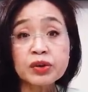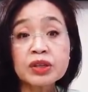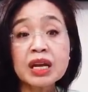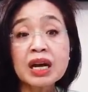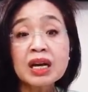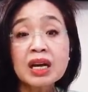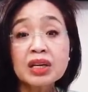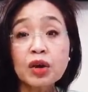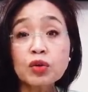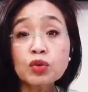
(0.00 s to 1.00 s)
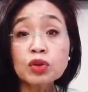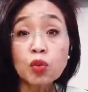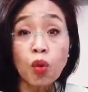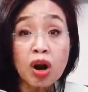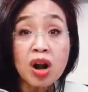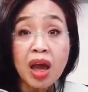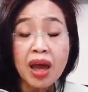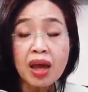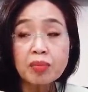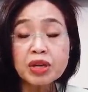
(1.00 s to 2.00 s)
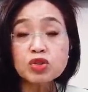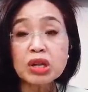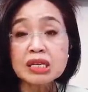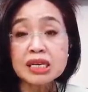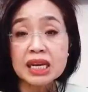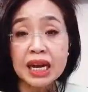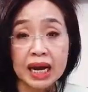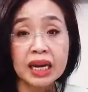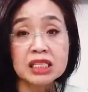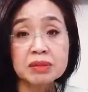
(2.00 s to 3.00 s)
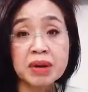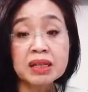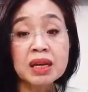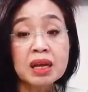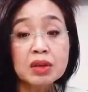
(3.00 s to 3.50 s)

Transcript: 그러나 결국은 원래 민주당색이 강했지만